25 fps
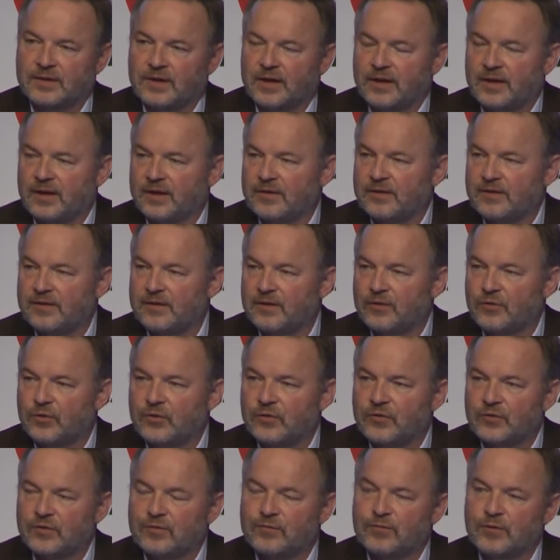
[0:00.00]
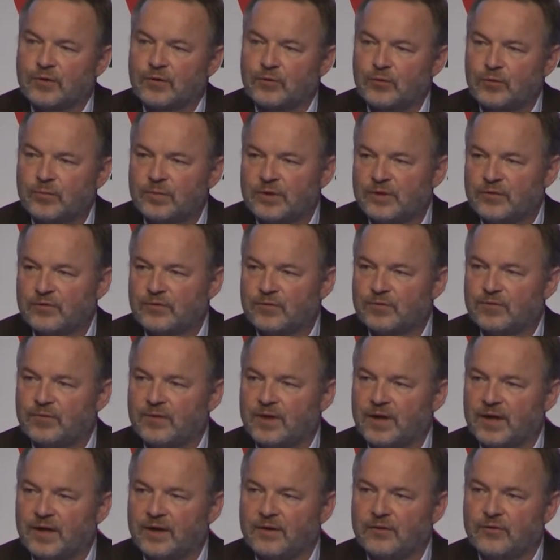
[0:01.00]
an die Küste von Libyen zu
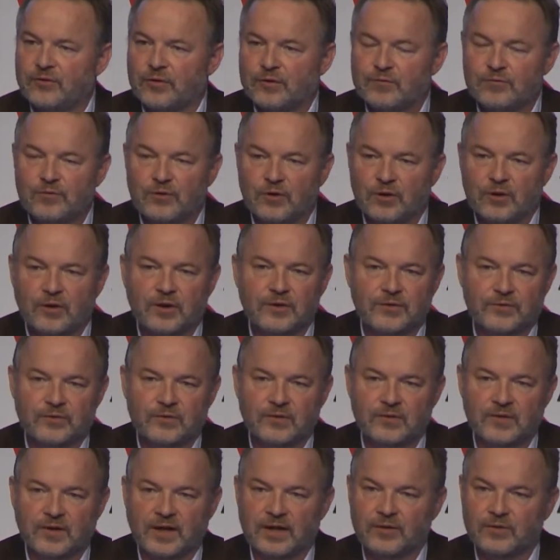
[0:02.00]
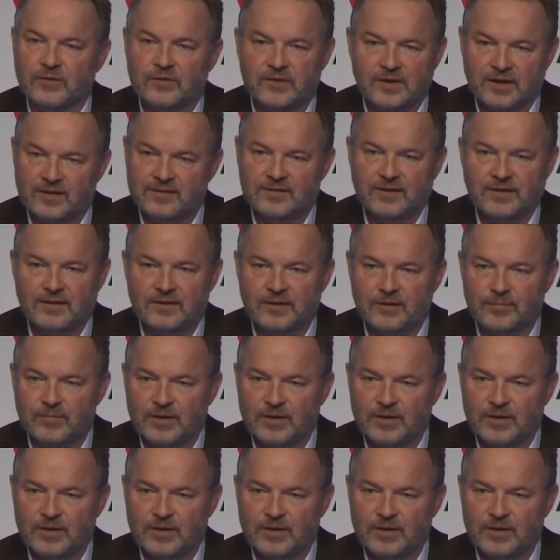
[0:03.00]
fahren, dort vor Ort zu sein und tatsächlich